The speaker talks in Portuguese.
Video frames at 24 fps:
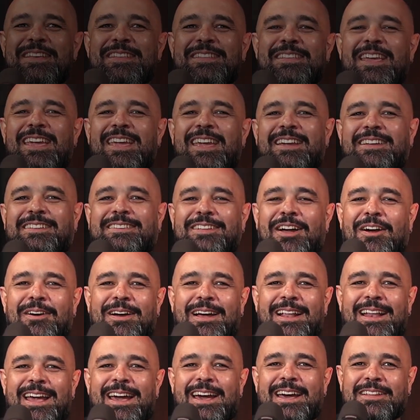Então,
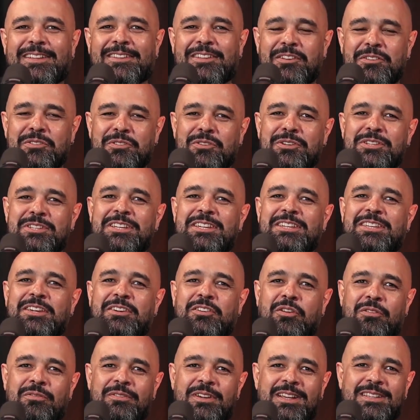galera, estamos hoje aqui
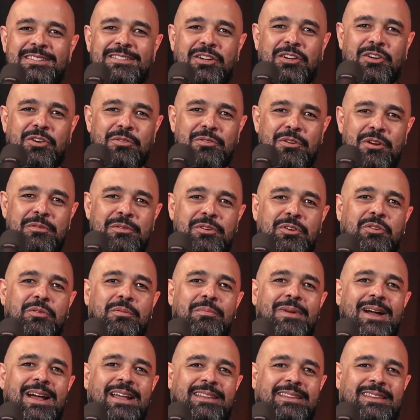conversando com meu amigo
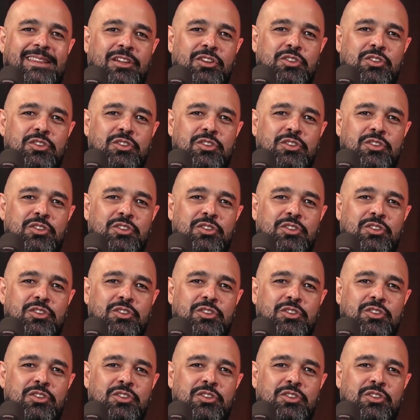Matheus